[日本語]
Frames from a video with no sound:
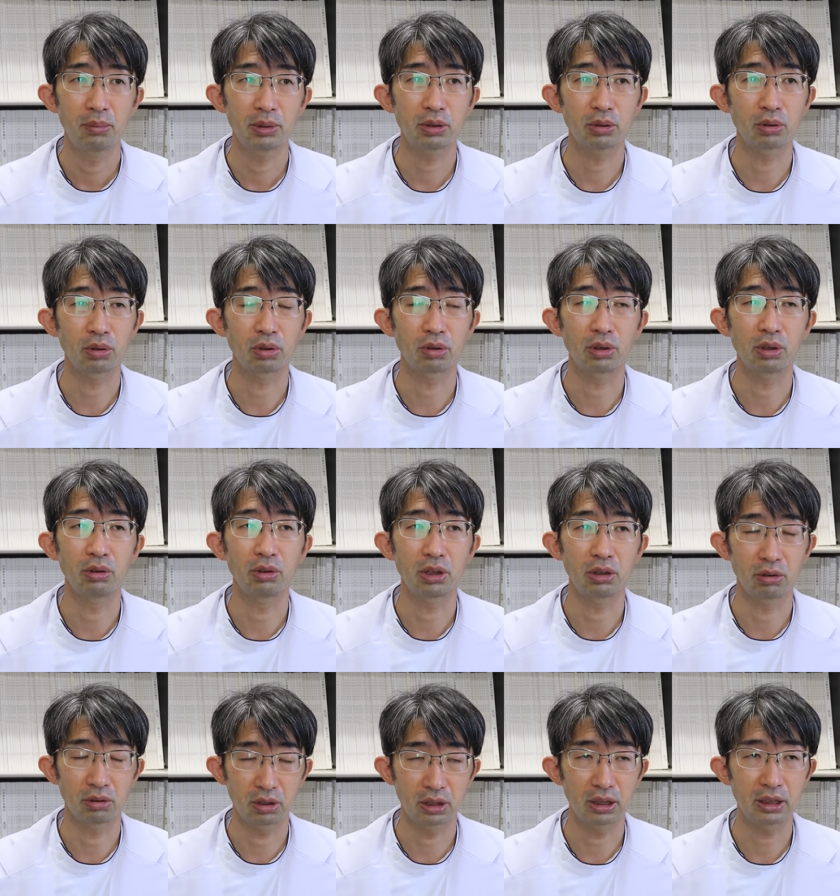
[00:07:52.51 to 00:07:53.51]
ちょっとそれを
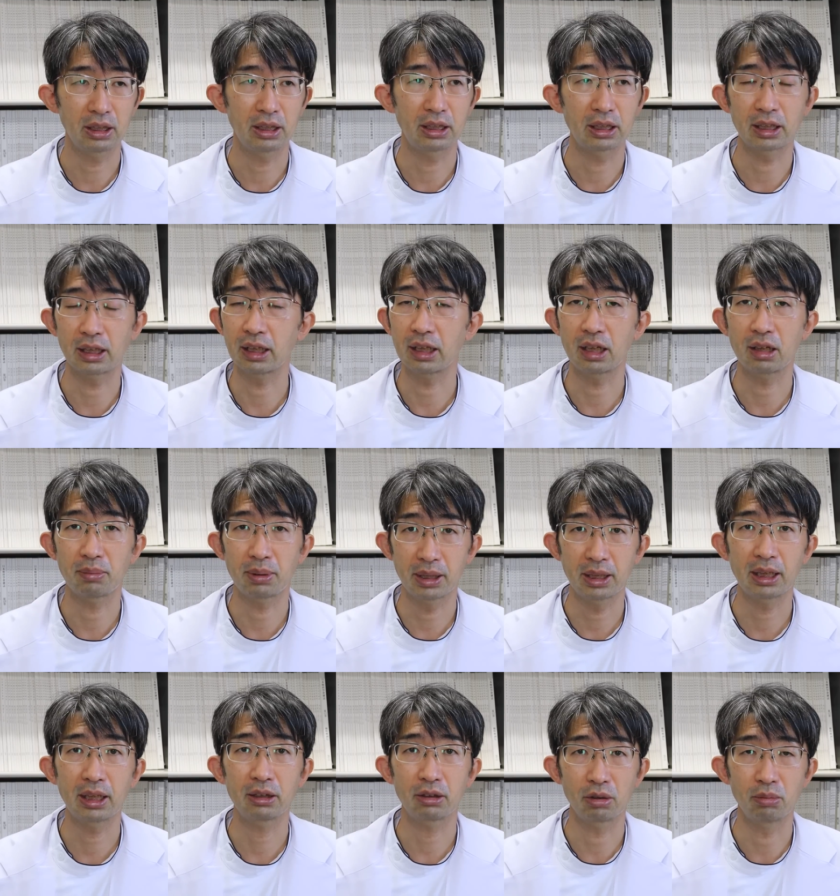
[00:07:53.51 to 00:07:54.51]
気をつけていただければ
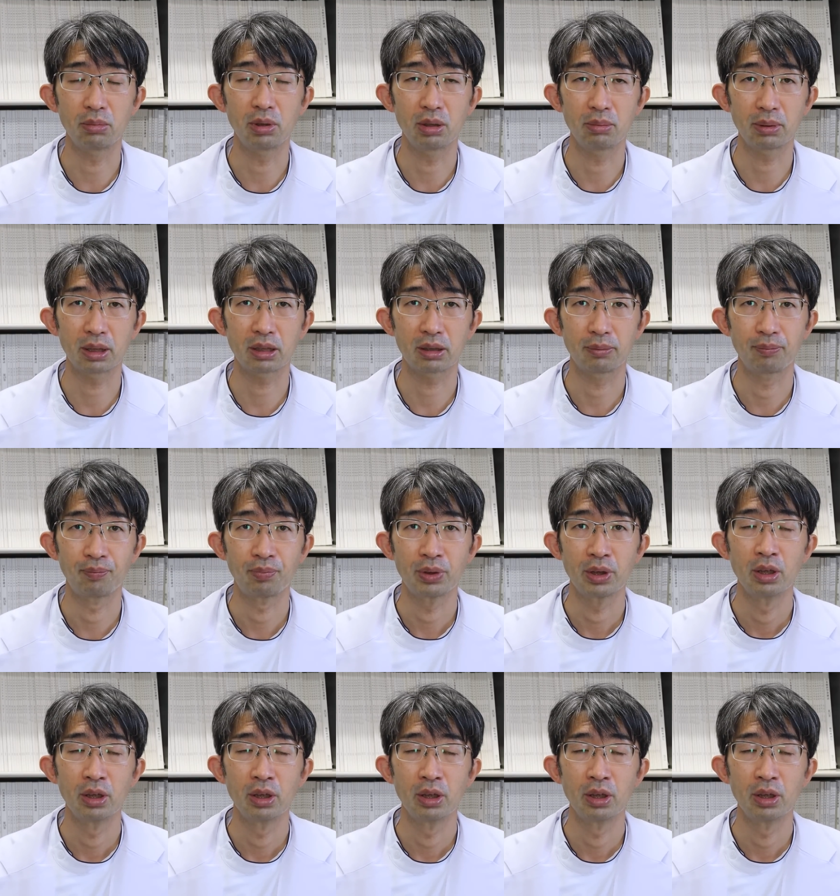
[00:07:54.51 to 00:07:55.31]
なと思います。